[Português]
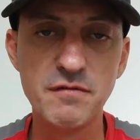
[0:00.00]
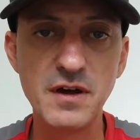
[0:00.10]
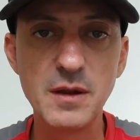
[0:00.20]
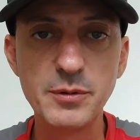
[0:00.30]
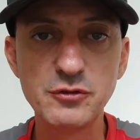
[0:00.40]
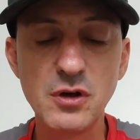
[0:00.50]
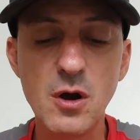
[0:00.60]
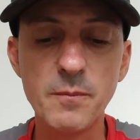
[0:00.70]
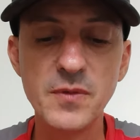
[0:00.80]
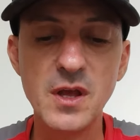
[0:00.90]
Fala
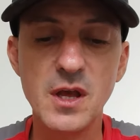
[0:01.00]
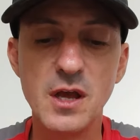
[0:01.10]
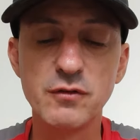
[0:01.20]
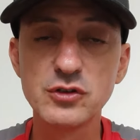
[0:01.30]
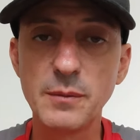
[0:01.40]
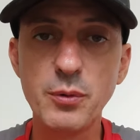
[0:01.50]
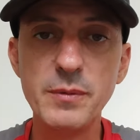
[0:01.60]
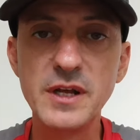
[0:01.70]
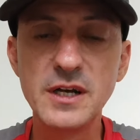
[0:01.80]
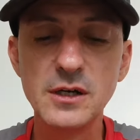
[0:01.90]
pessoal, eu vou estar
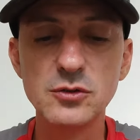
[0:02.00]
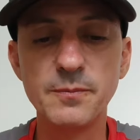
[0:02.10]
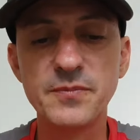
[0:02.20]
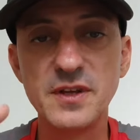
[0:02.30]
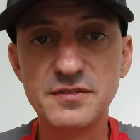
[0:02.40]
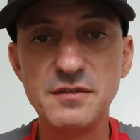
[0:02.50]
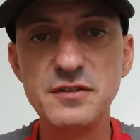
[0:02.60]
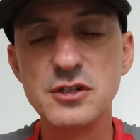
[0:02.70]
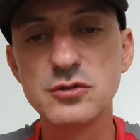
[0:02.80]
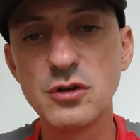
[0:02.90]
publicando esse
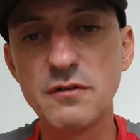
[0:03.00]
vídeo